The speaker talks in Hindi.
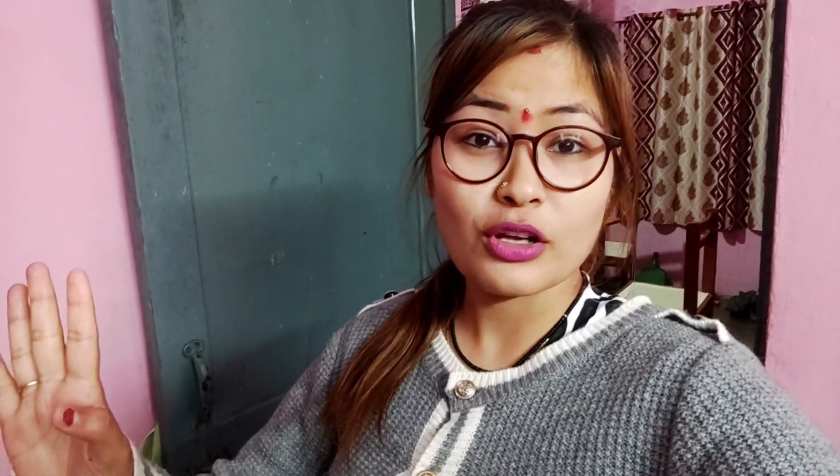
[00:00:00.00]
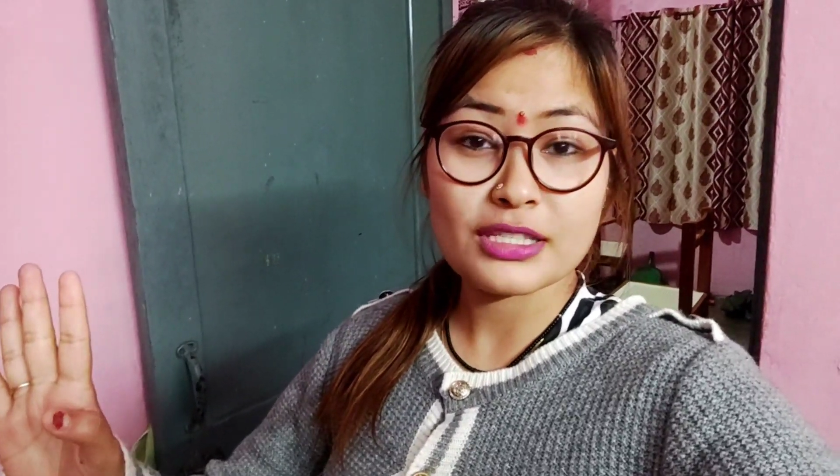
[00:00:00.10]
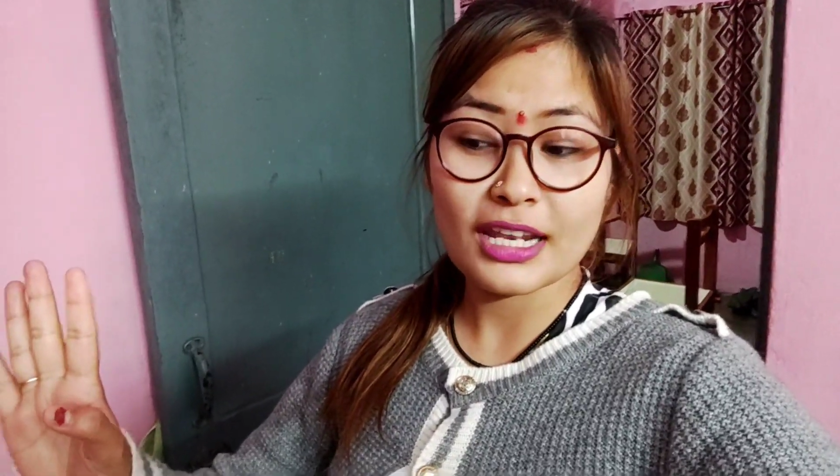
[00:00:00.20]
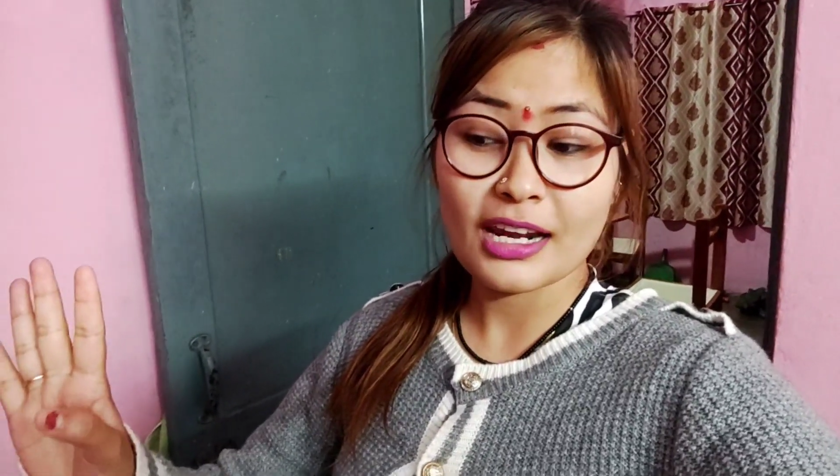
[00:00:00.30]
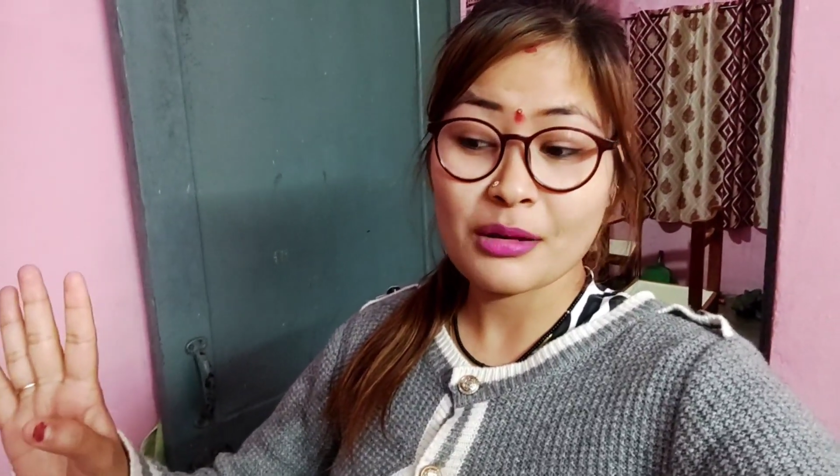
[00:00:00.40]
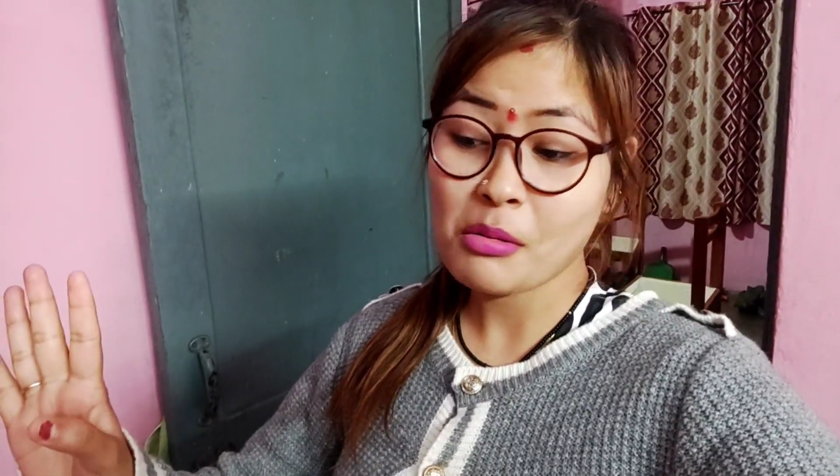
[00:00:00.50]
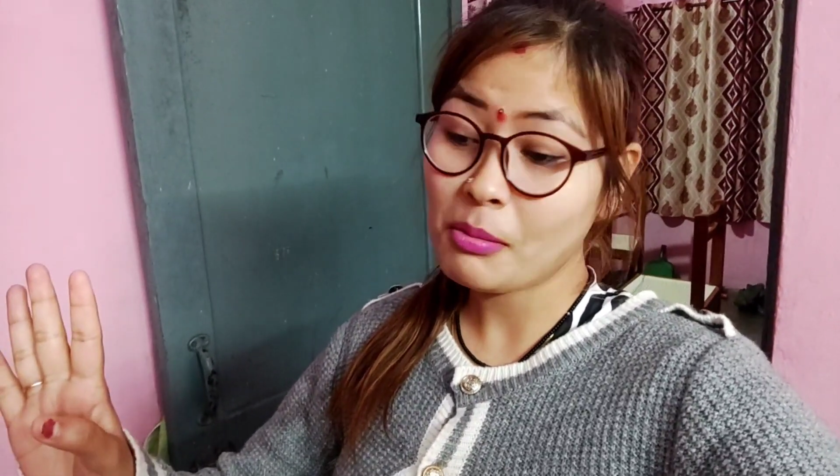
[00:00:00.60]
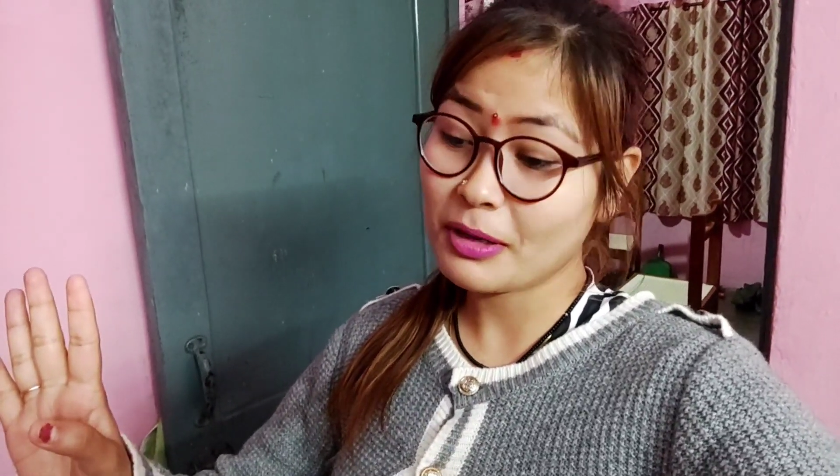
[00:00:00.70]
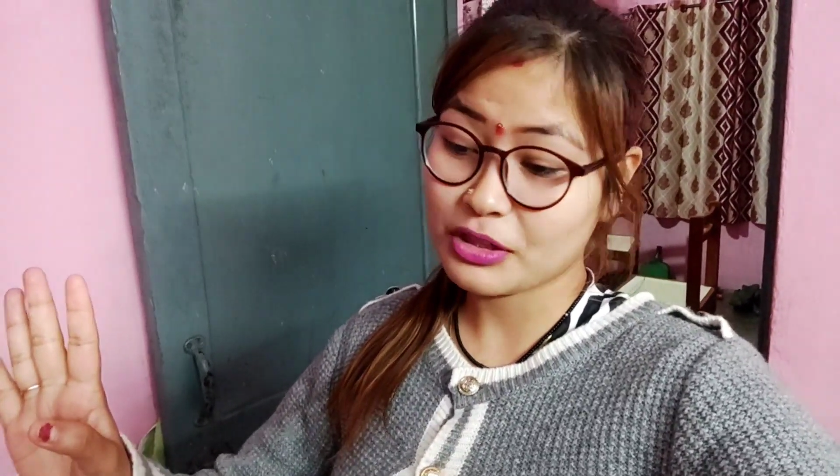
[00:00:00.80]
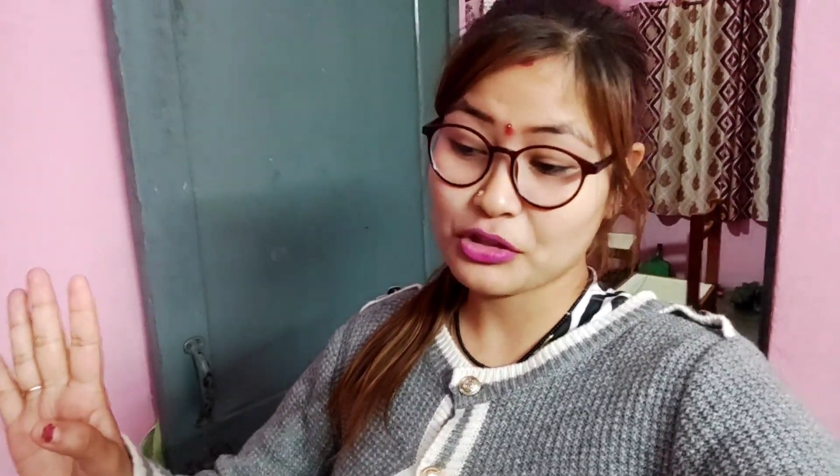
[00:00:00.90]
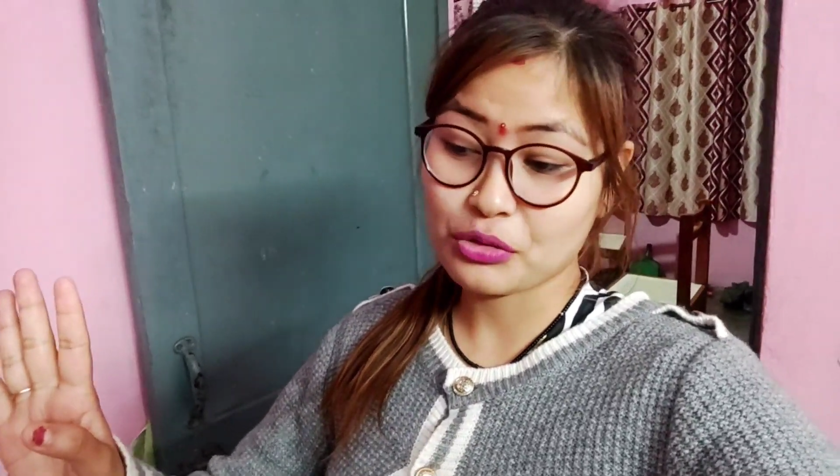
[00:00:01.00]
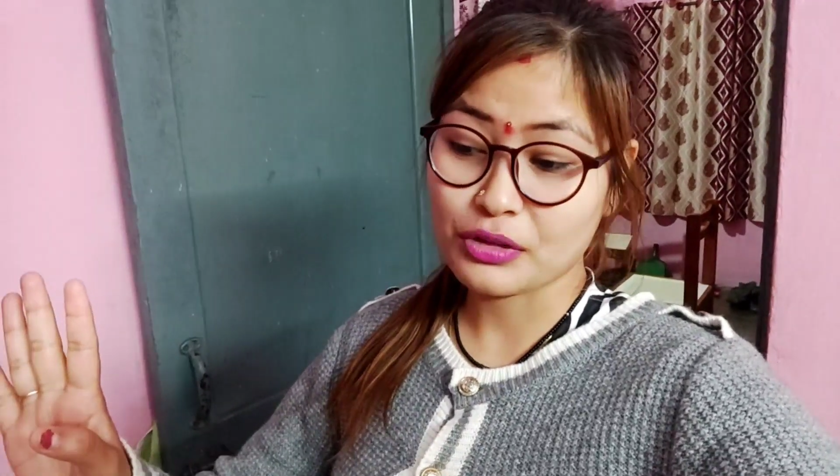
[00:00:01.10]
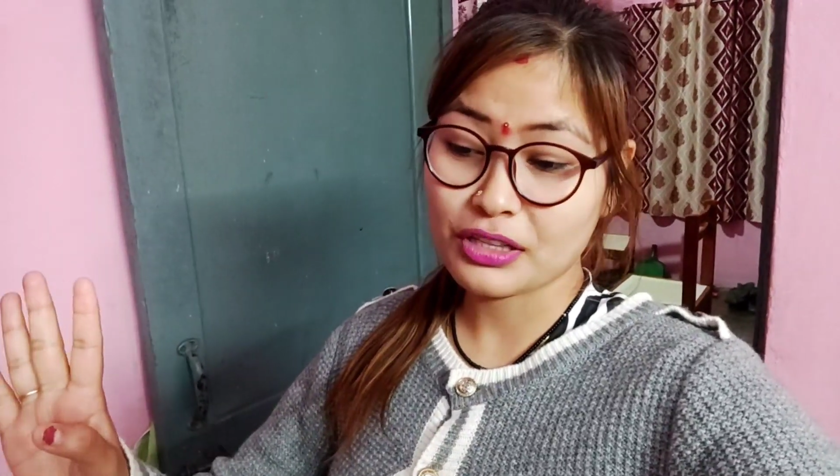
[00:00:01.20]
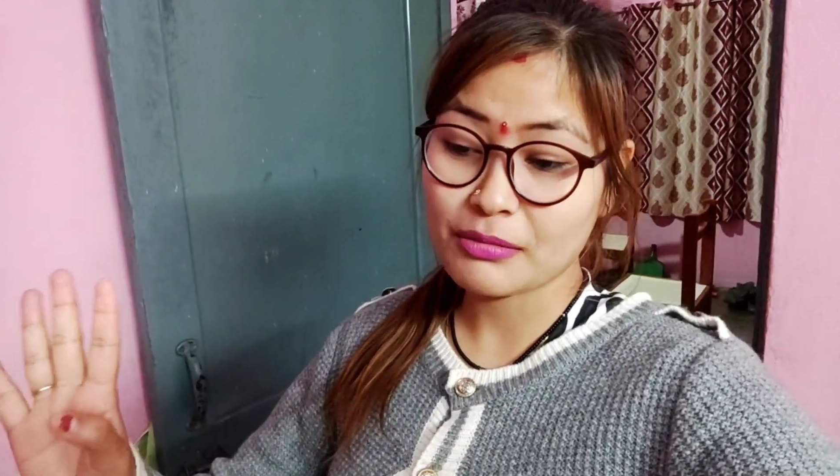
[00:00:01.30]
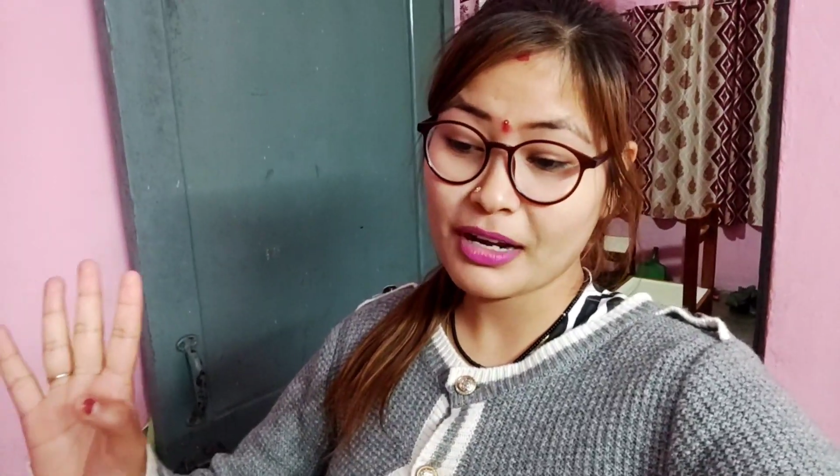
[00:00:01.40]
फोन चला रहे हैं बर्तन
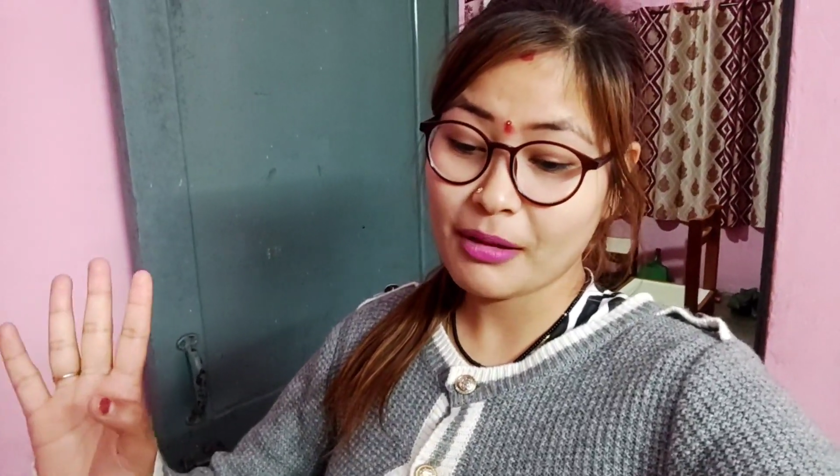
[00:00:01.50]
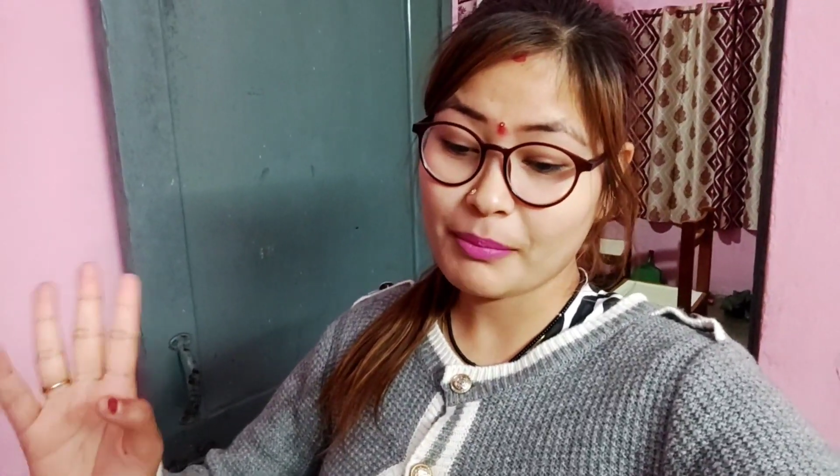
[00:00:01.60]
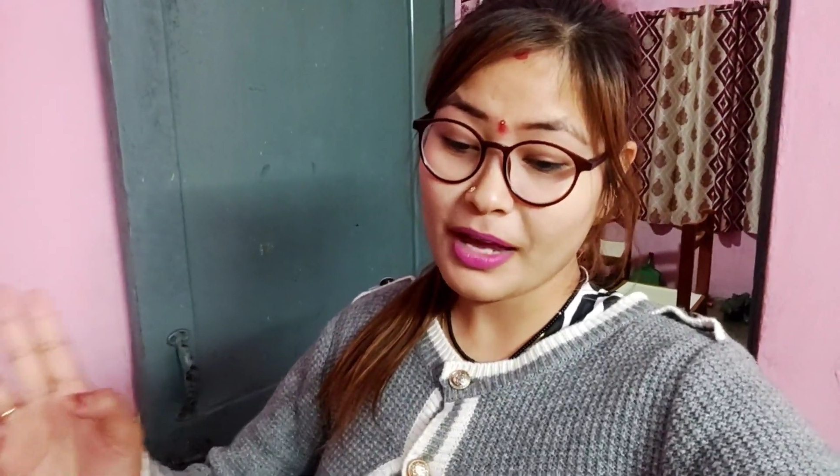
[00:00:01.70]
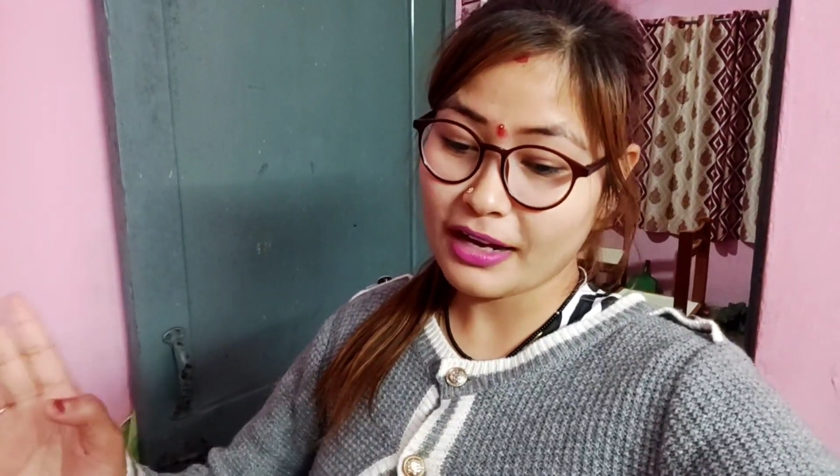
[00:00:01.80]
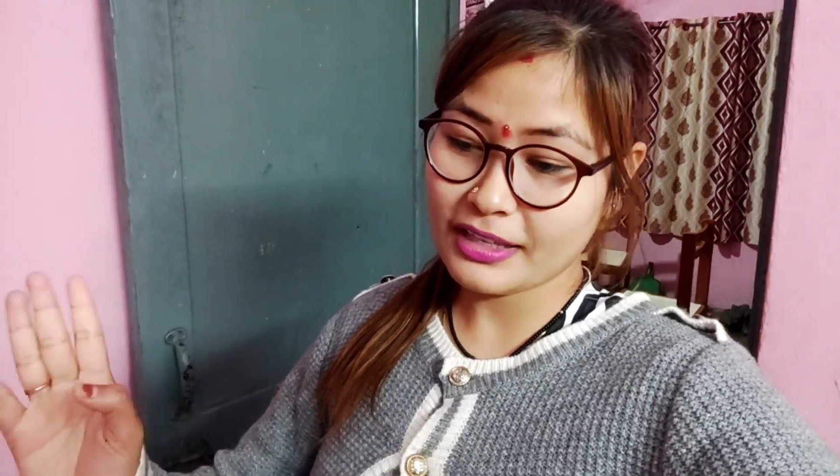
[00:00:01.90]
धुल रही थी मैंने अभी